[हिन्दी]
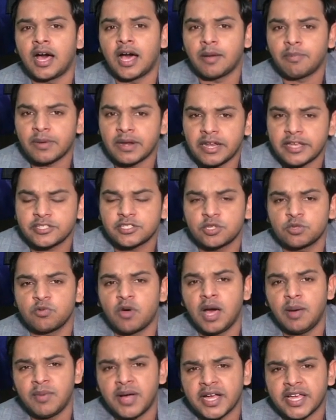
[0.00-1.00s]
आप अल्लाह से
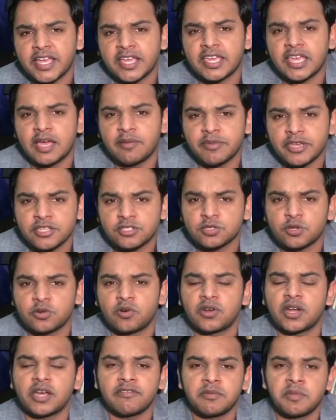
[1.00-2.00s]
दुआ मांगें कि हमें इस
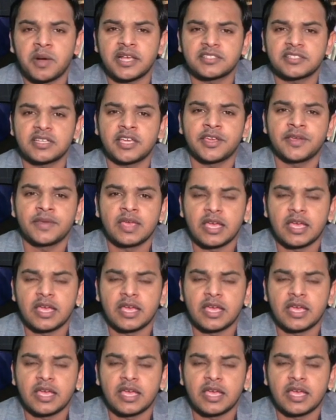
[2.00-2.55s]
कोरोना वबा से